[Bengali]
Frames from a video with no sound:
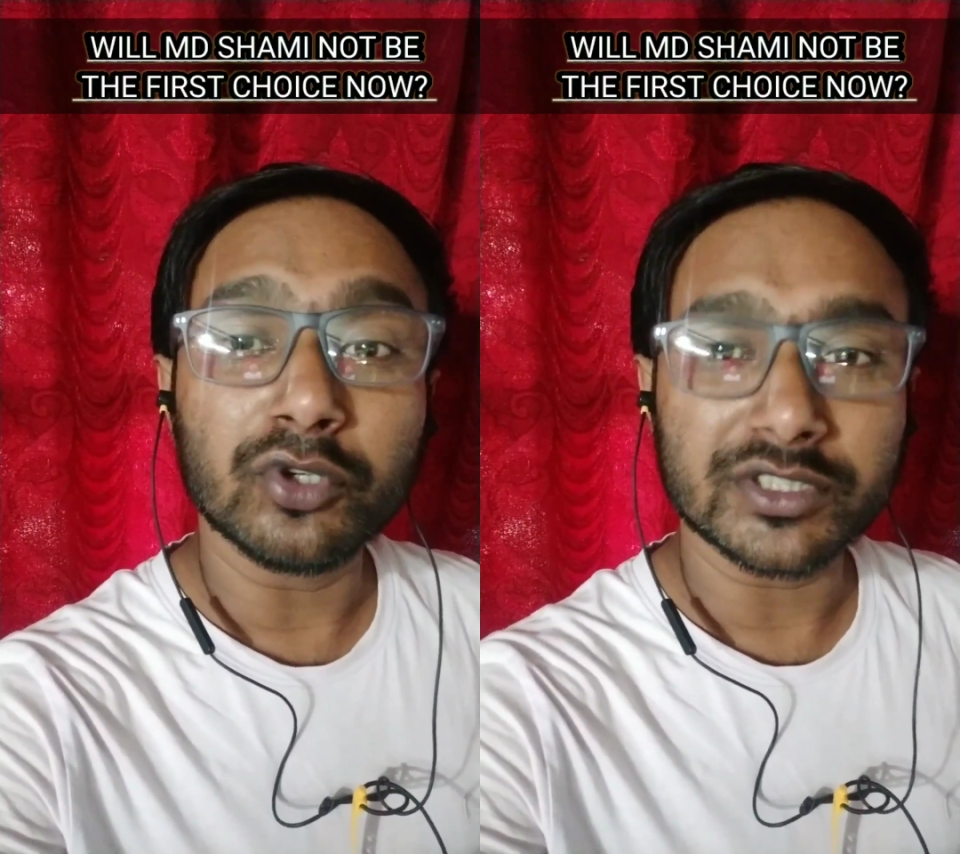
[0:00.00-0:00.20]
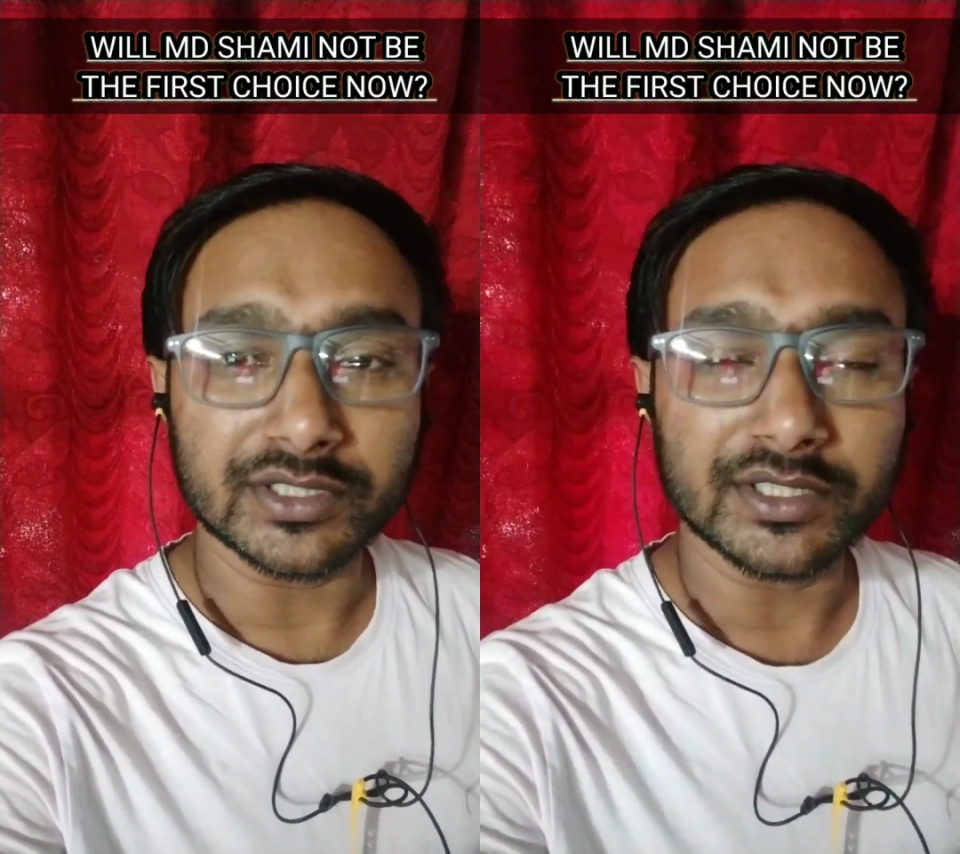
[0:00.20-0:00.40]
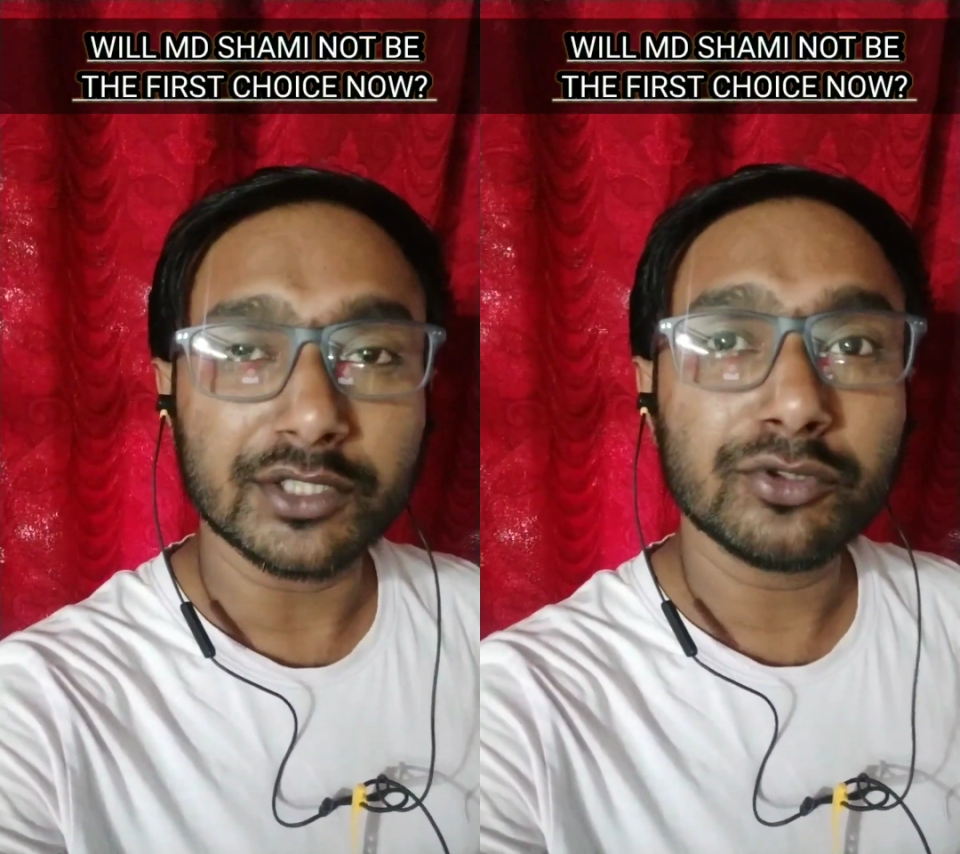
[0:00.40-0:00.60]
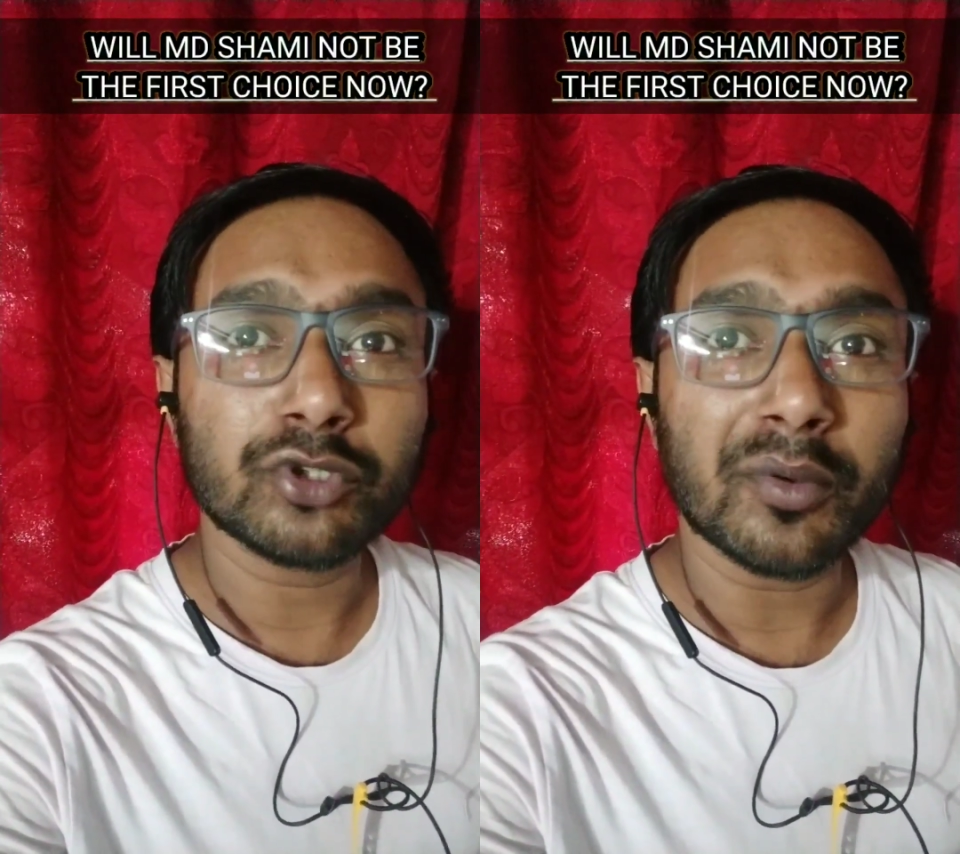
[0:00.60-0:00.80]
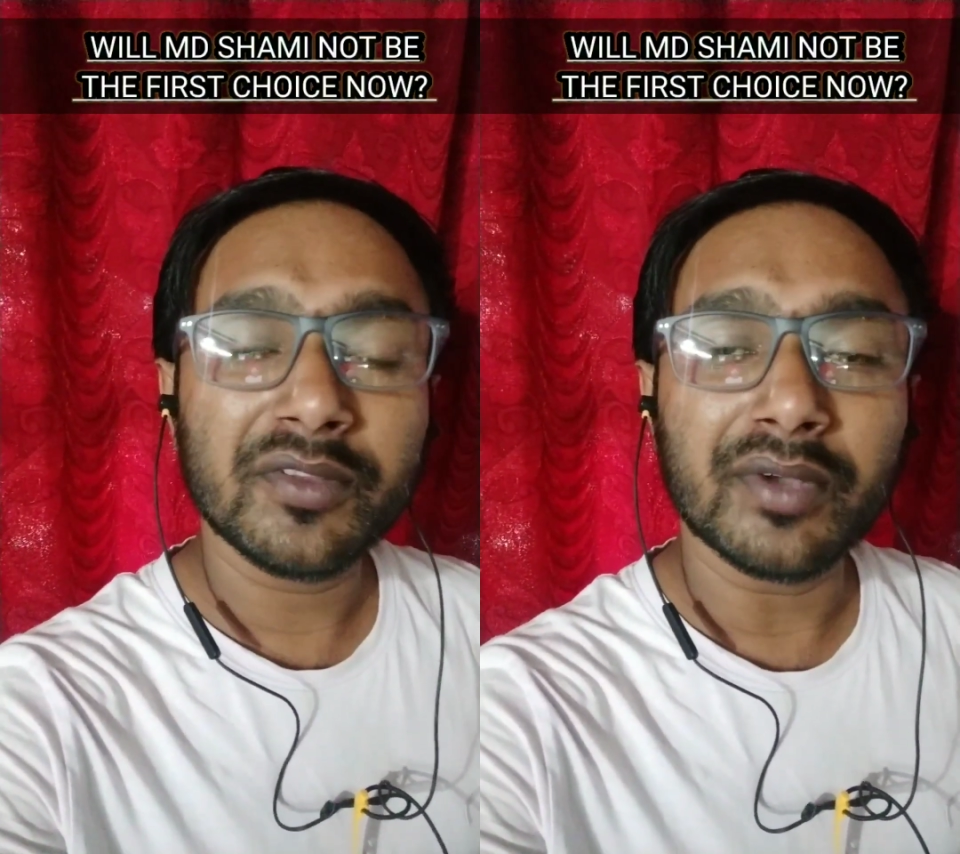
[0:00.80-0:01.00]
দশটি কিন্তু
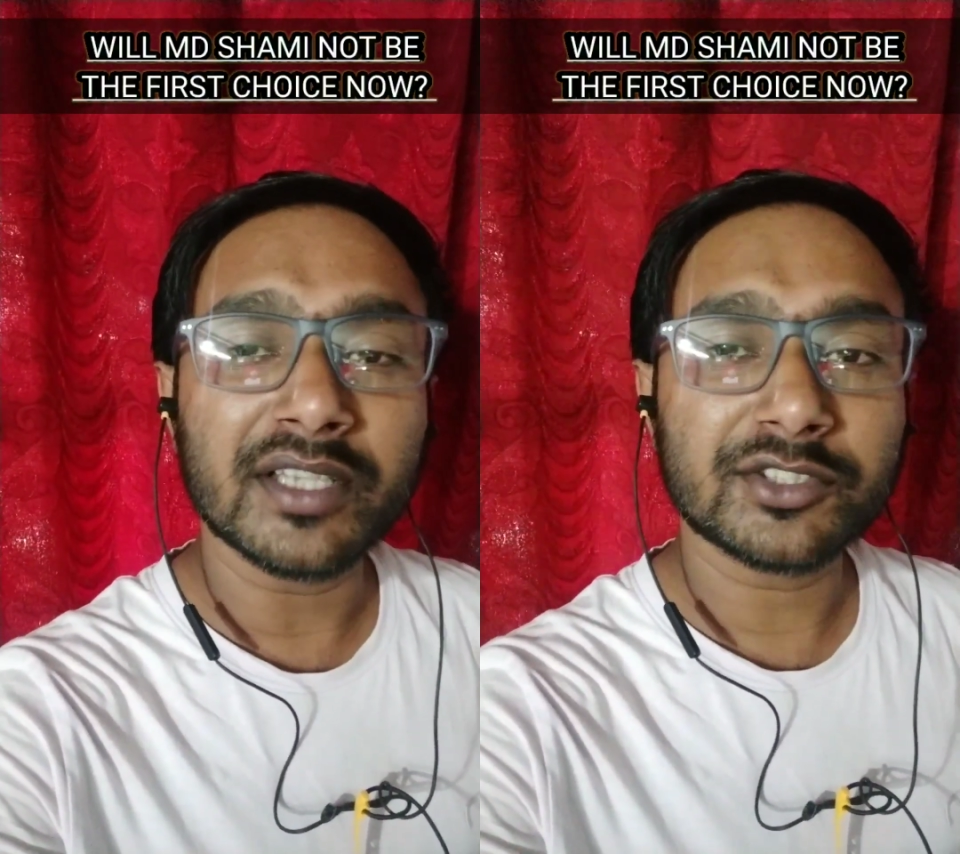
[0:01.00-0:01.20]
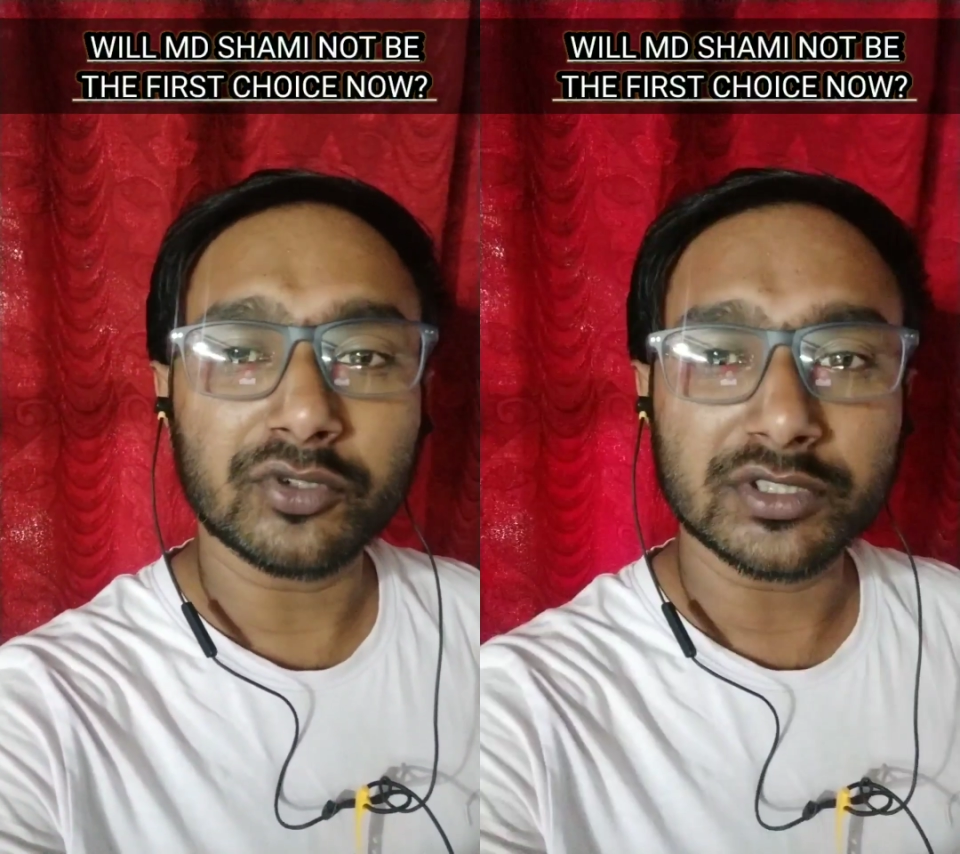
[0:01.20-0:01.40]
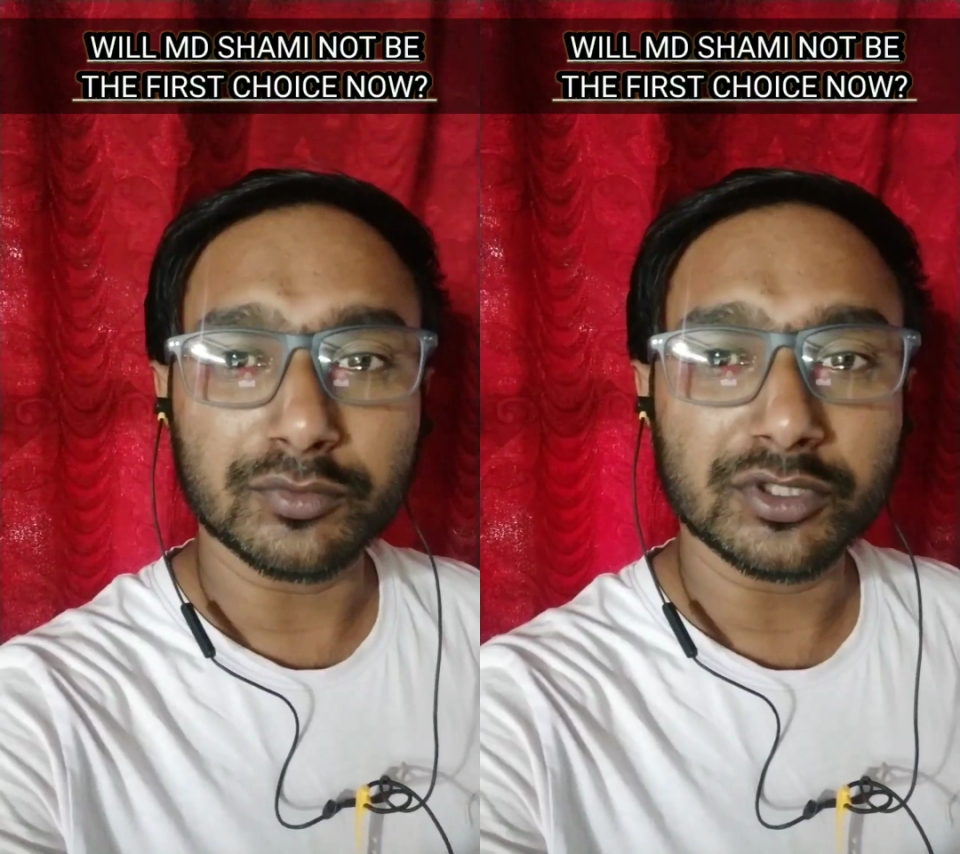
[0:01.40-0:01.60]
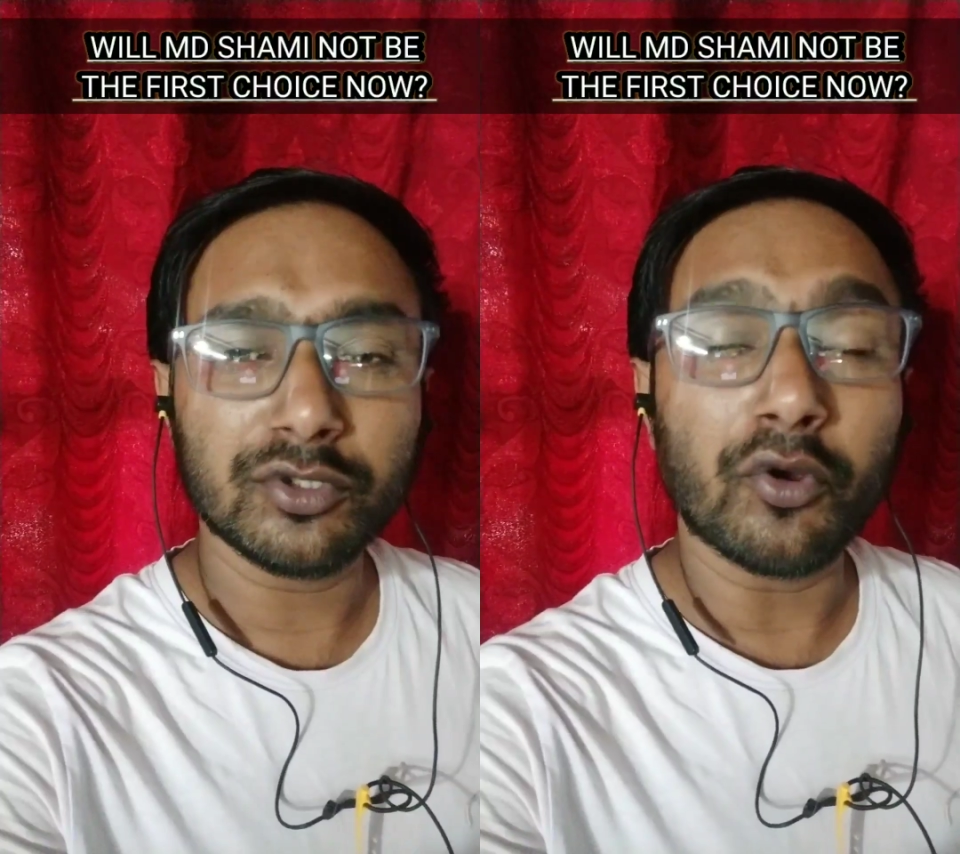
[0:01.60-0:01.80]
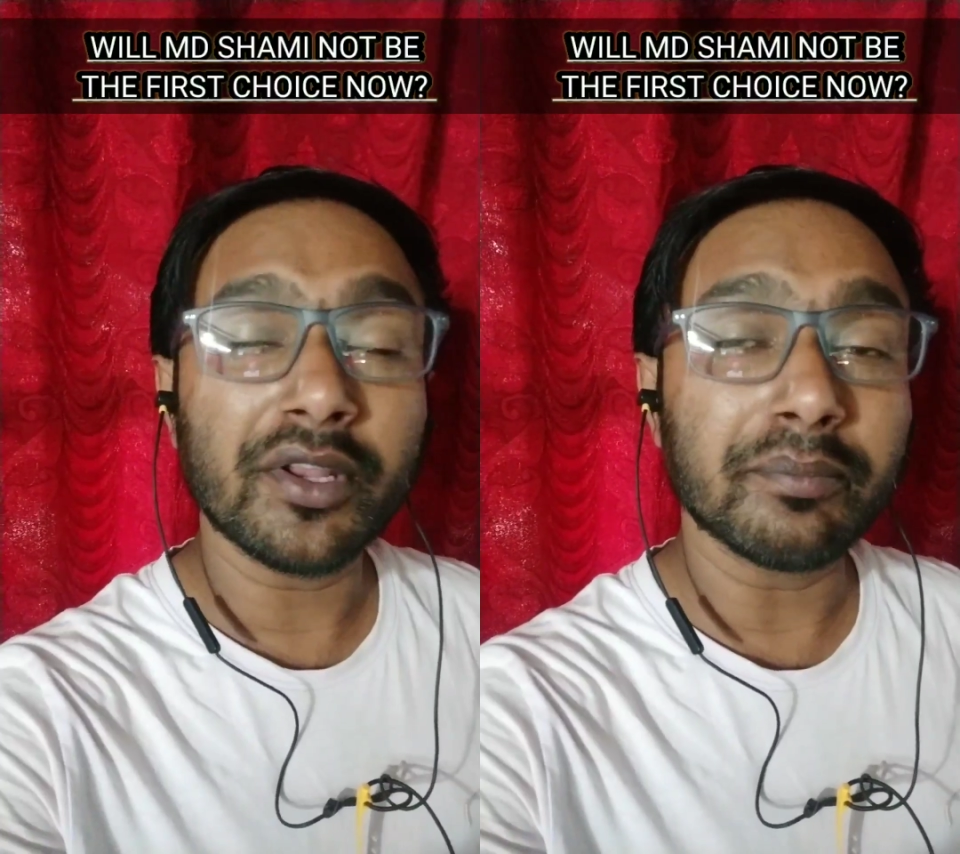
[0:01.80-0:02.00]
সবাই ফার্স্ট চয়েস
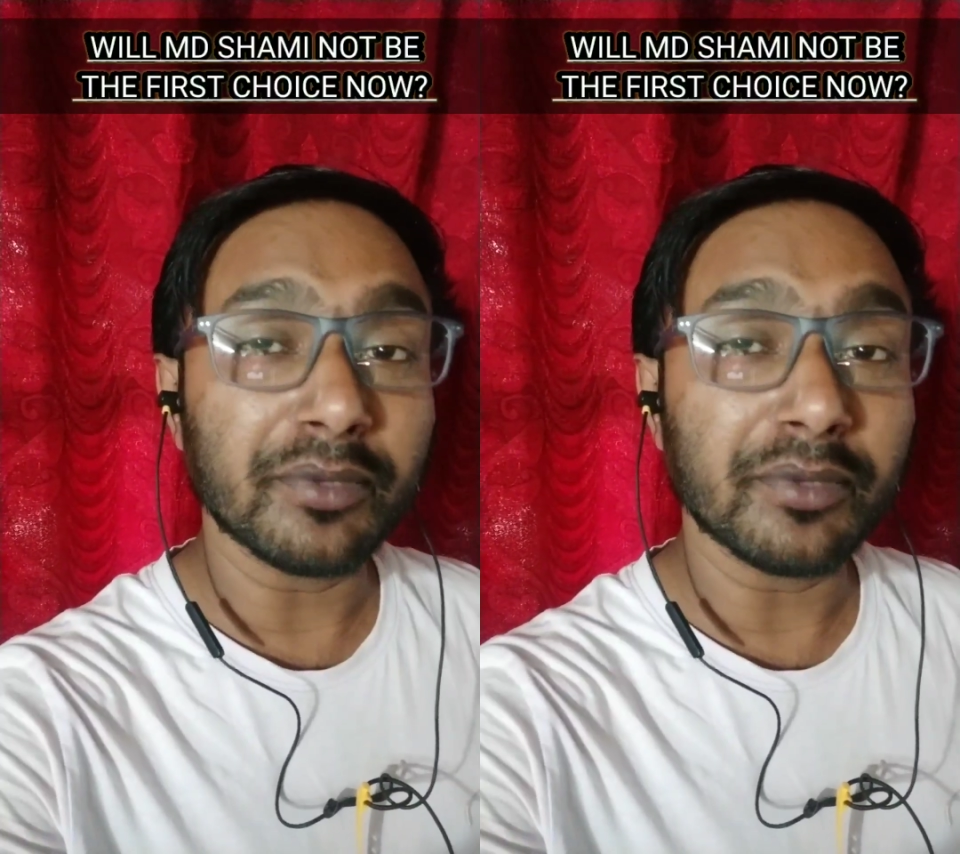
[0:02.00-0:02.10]
বলেছিল অনেক